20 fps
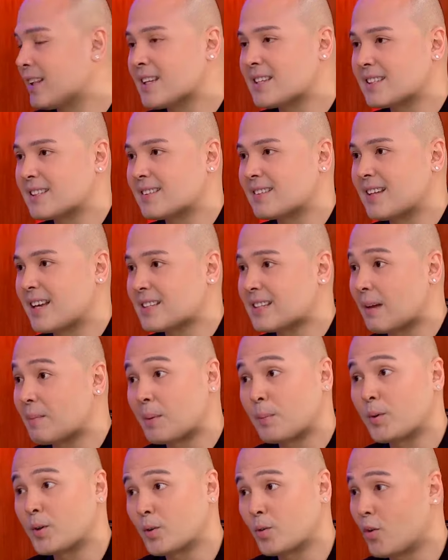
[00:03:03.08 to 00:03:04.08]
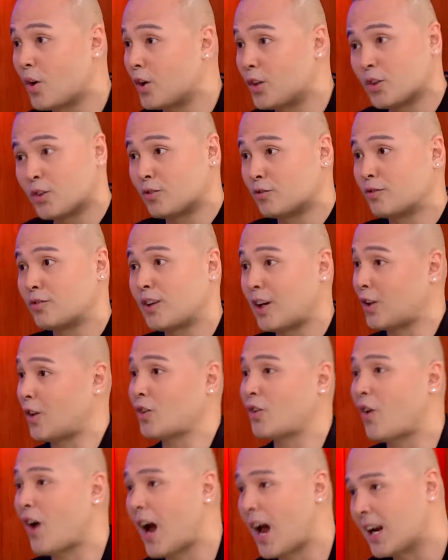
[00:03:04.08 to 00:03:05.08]
least nasabi mo yung kung ano yung
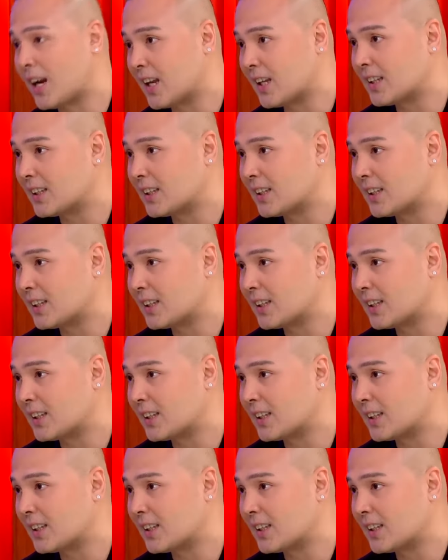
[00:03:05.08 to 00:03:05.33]
katotohanan.